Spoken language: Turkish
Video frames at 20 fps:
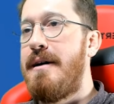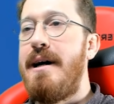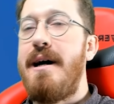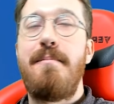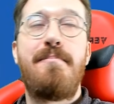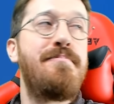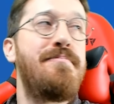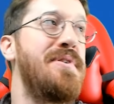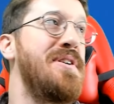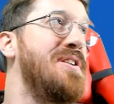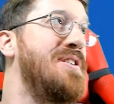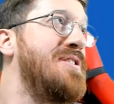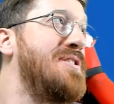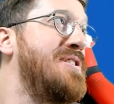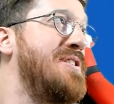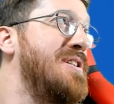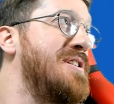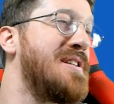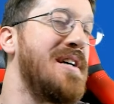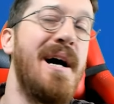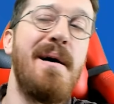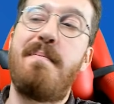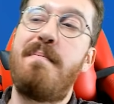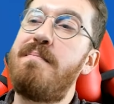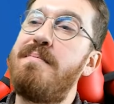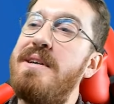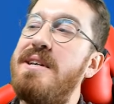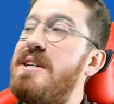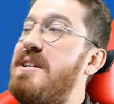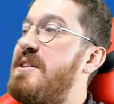Hep birinciyiz, hep
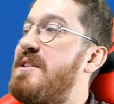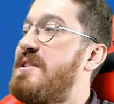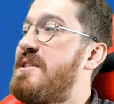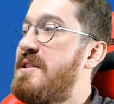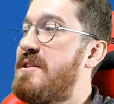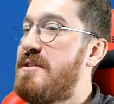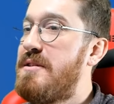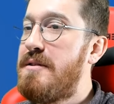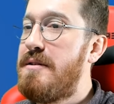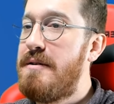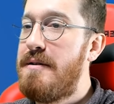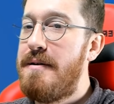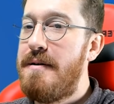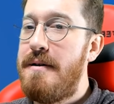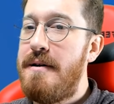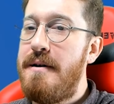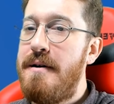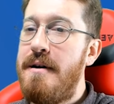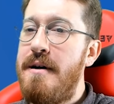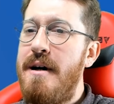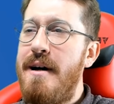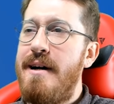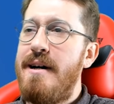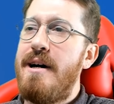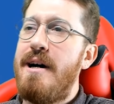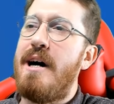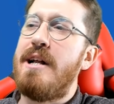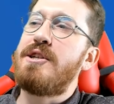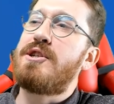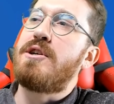birinciyiz.
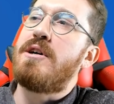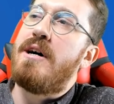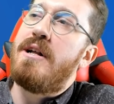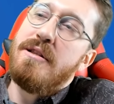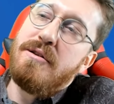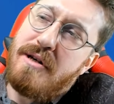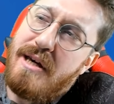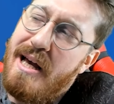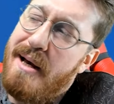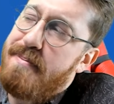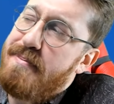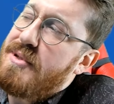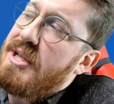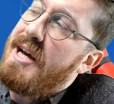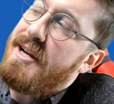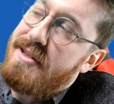Alışkanlık yaptı